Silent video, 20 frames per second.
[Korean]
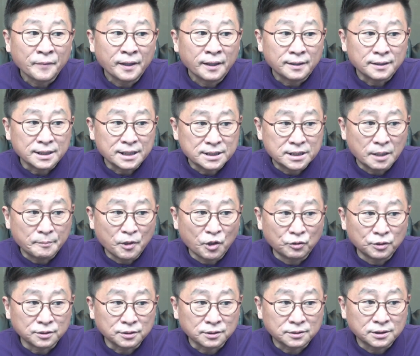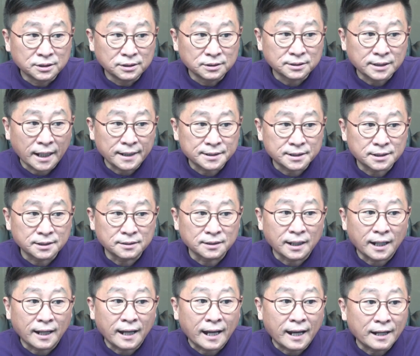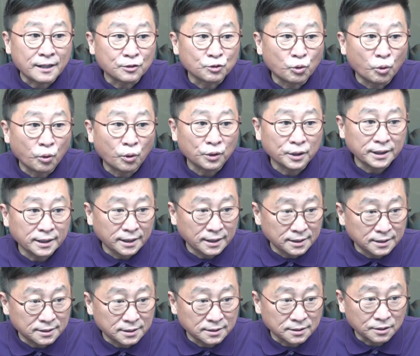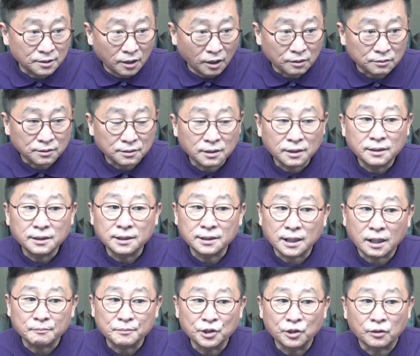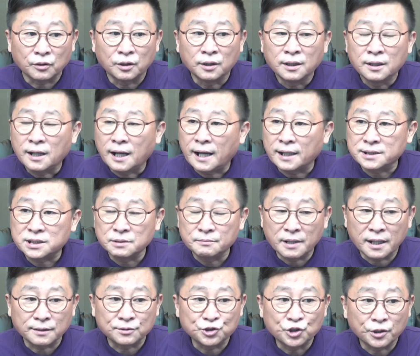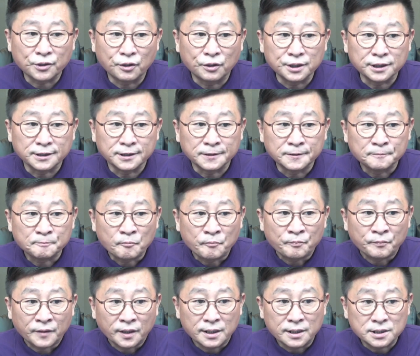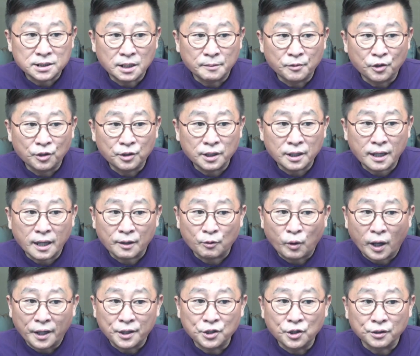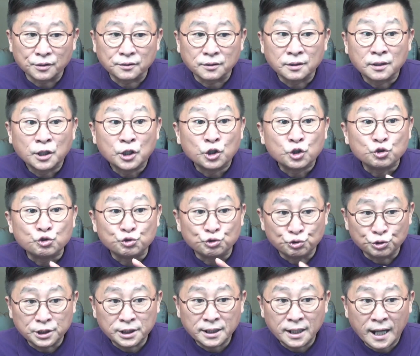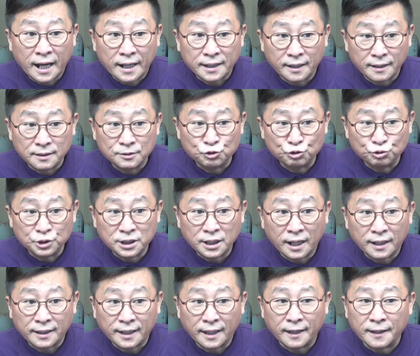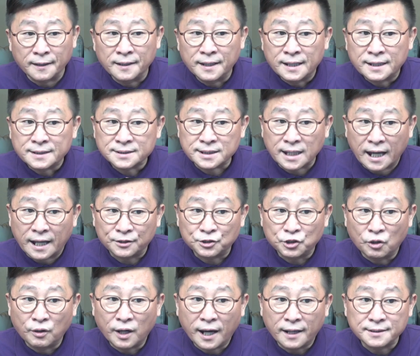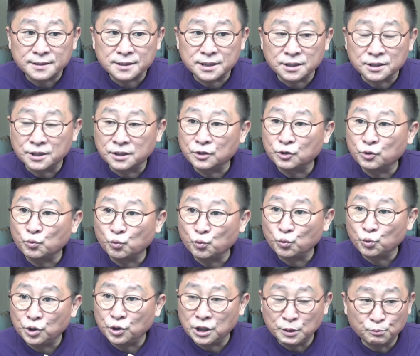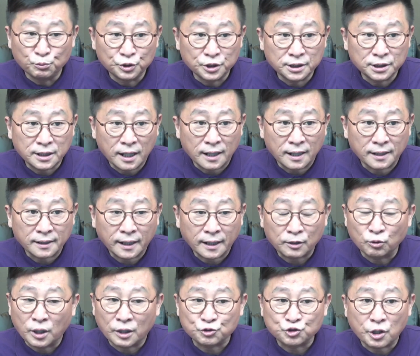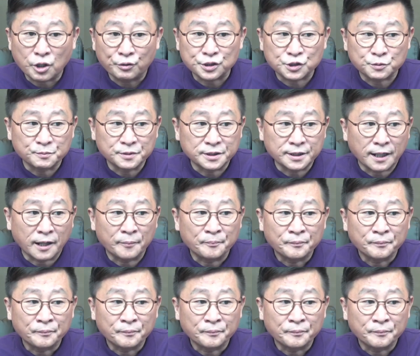이재명은 그 사실을 알고 있는 것이라며 하지만 여론이 이재명에게 과연 유리하게, 유리하게 작용할지는 의문이다 라고 강조하고 있습니다.